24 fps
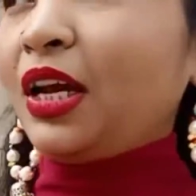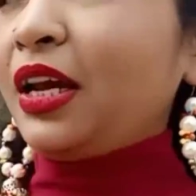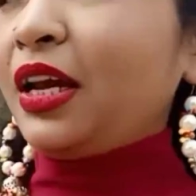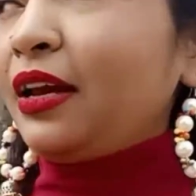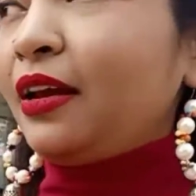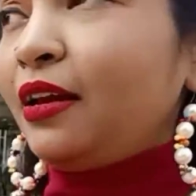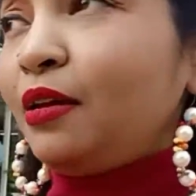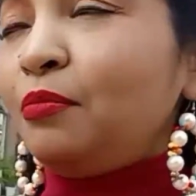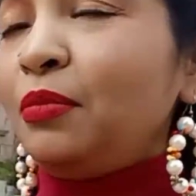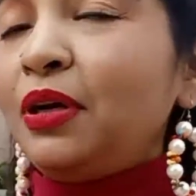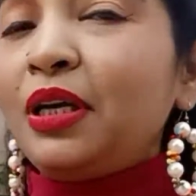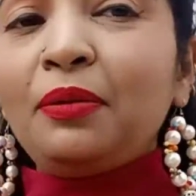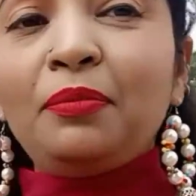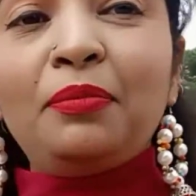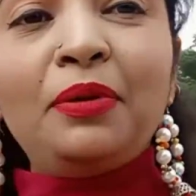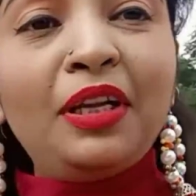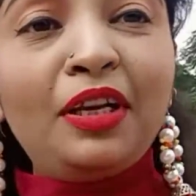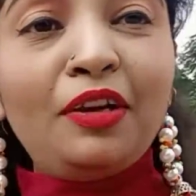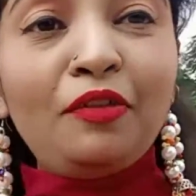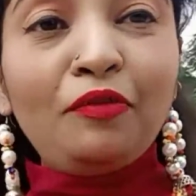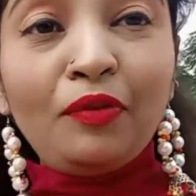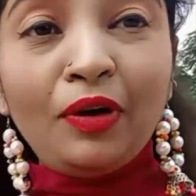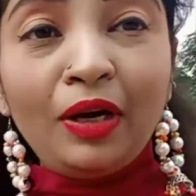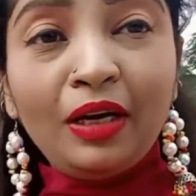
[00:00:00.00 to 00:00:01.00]
हो गया है बट
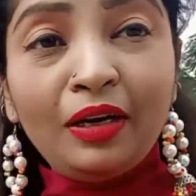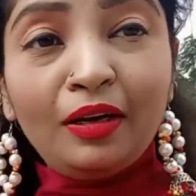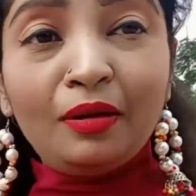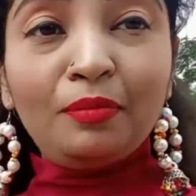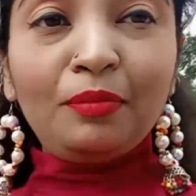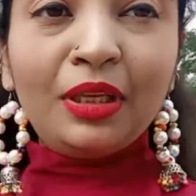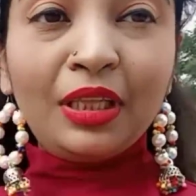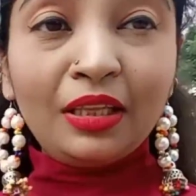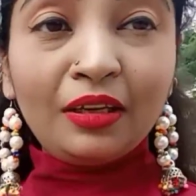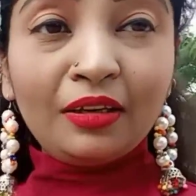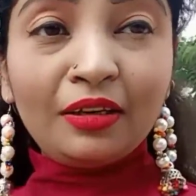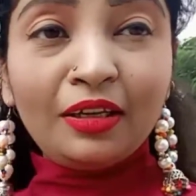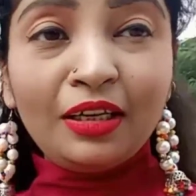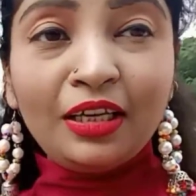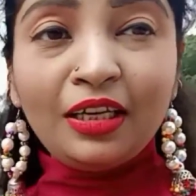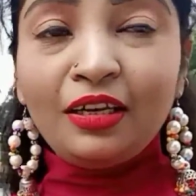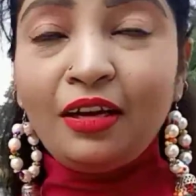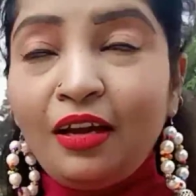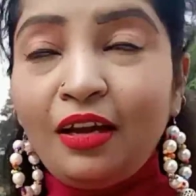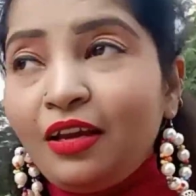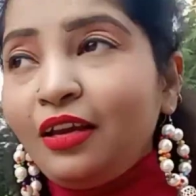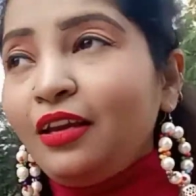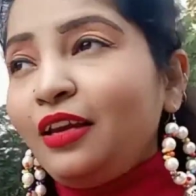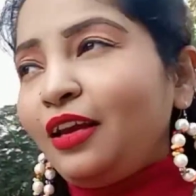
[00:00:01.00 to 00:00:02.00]
मेरी फ्रेंड अभी तक
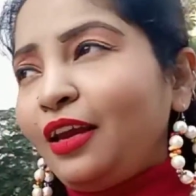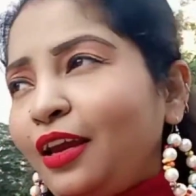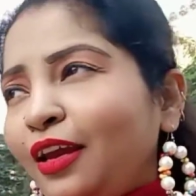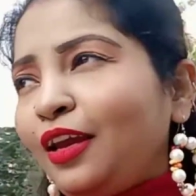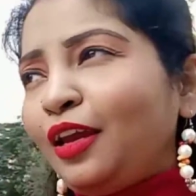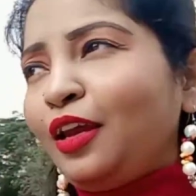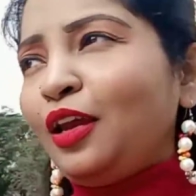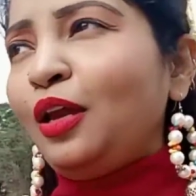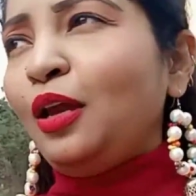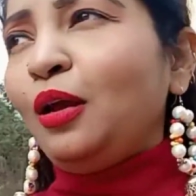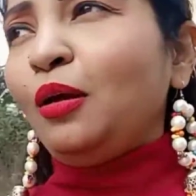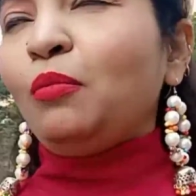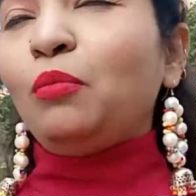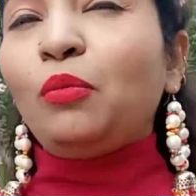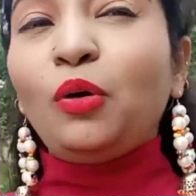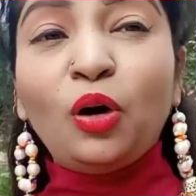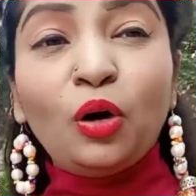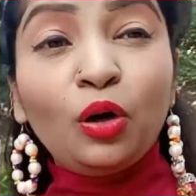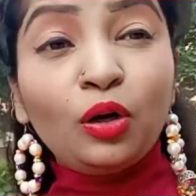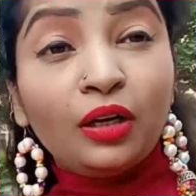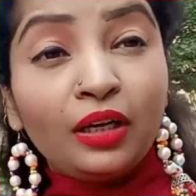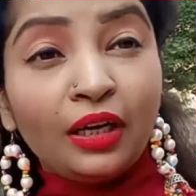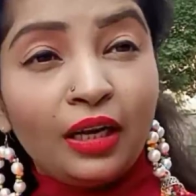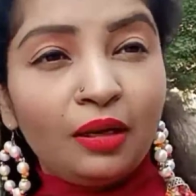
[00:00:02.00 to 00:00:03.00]
नहीं आई है
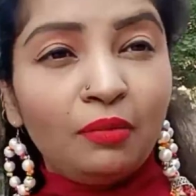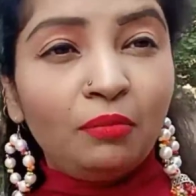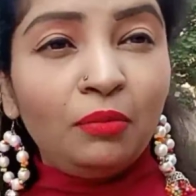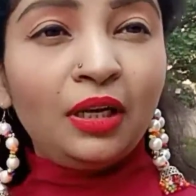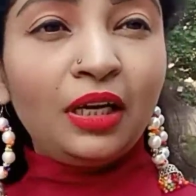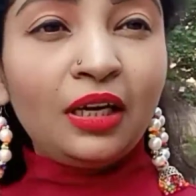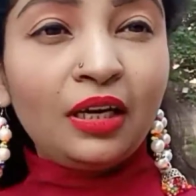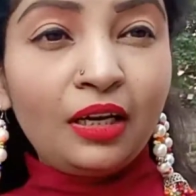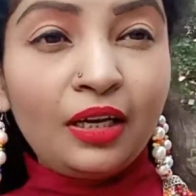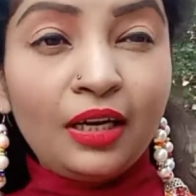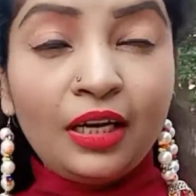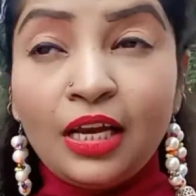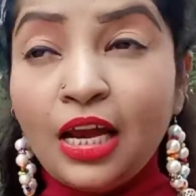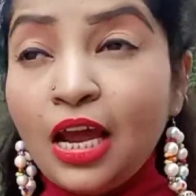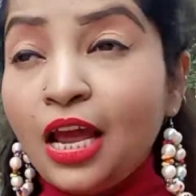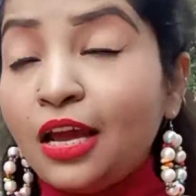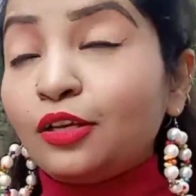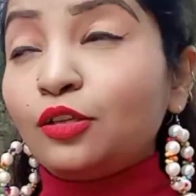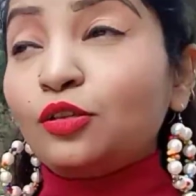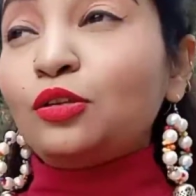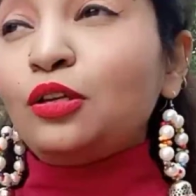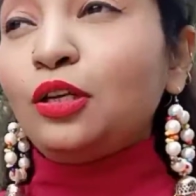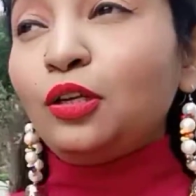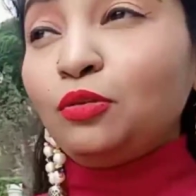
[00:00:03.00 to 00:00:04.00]
बहुत टाइम लगा रही
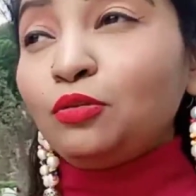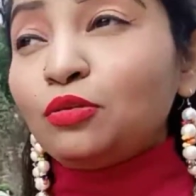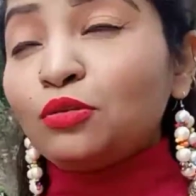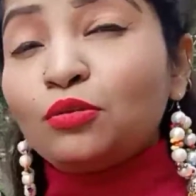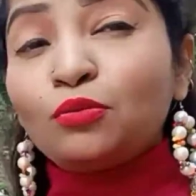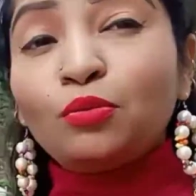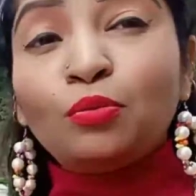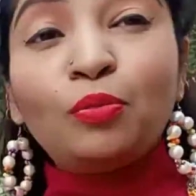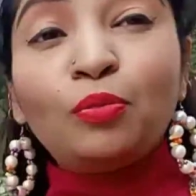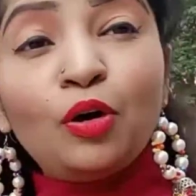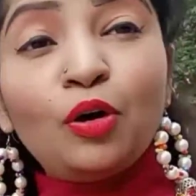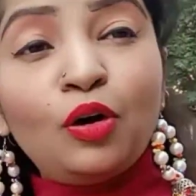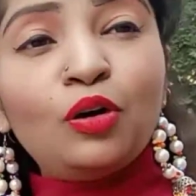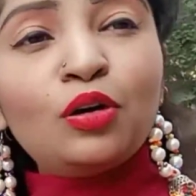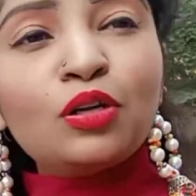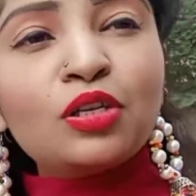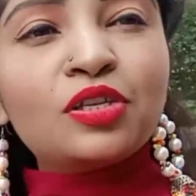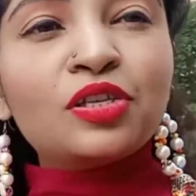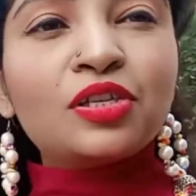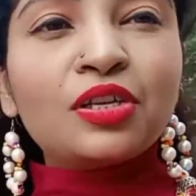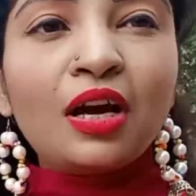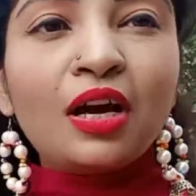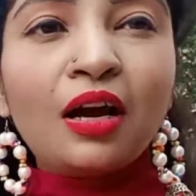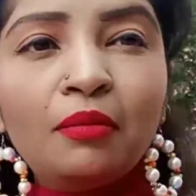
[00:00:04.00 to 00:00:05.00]
है एक्चुअली उसको
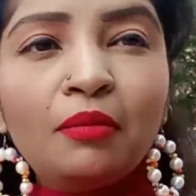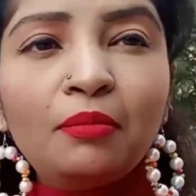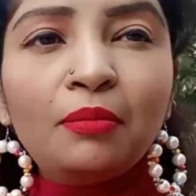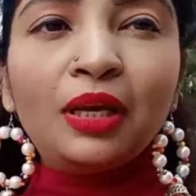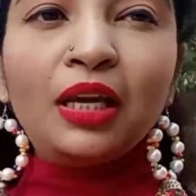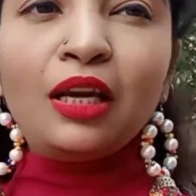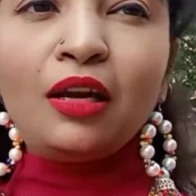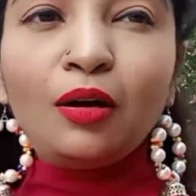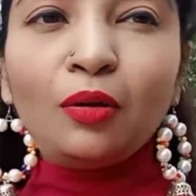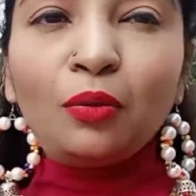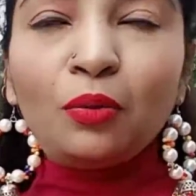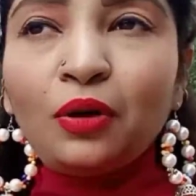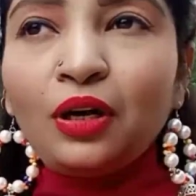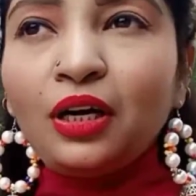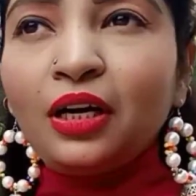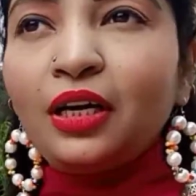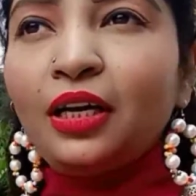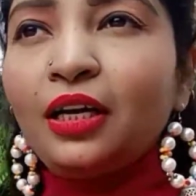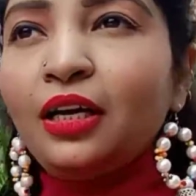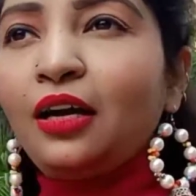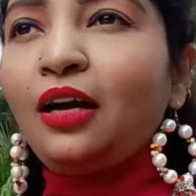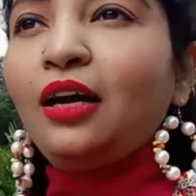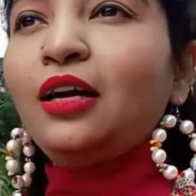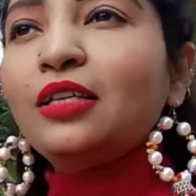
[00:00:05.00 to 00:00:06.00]
बहुत जाम मिला हुआ
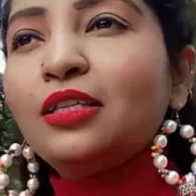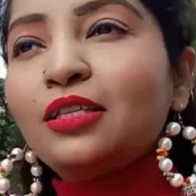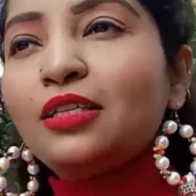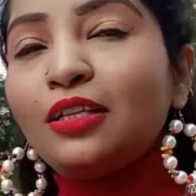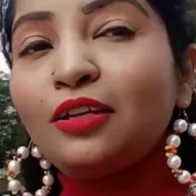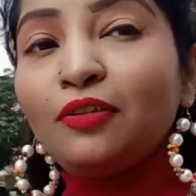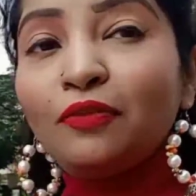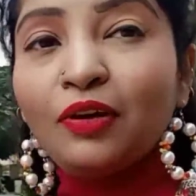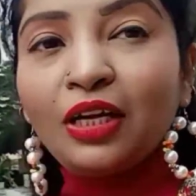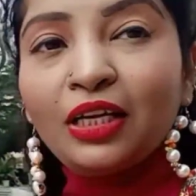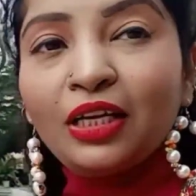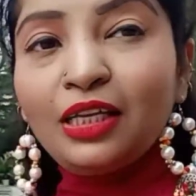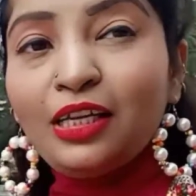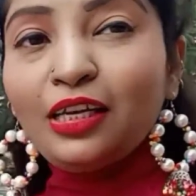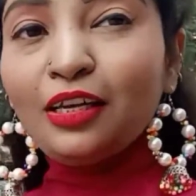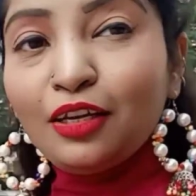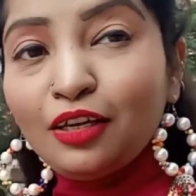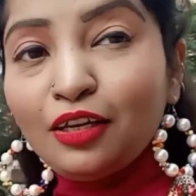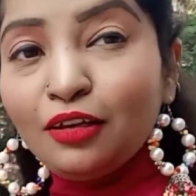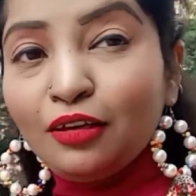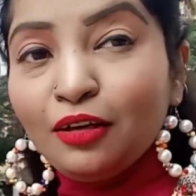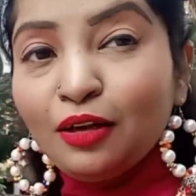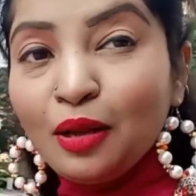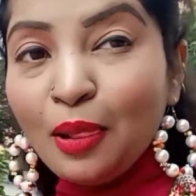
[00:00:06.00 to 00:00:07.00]
है आज दिवाली
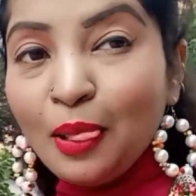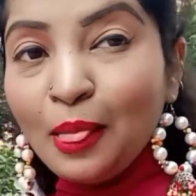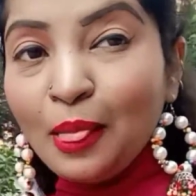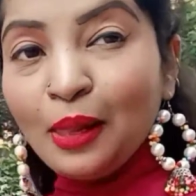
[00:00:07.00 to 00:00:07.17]
है ना